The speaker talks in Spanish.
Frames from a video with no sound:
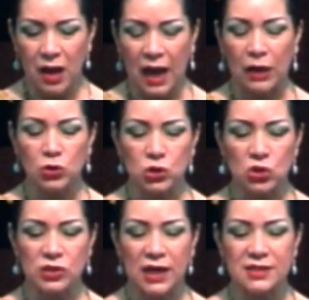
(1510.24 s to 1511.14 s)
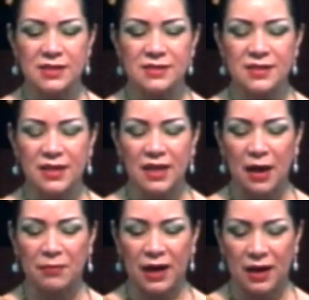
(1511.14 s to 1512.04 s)
A los dos se les
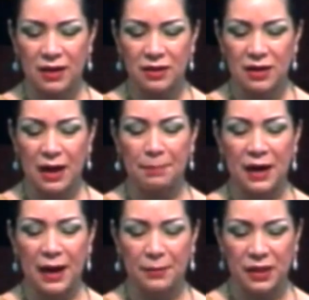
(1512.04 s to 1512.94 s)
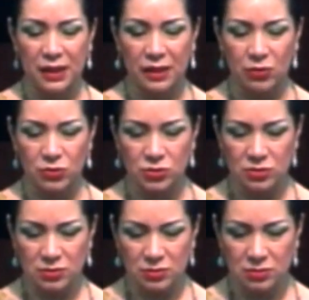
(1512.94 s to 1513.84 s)
enseñaba la palabra de Dios.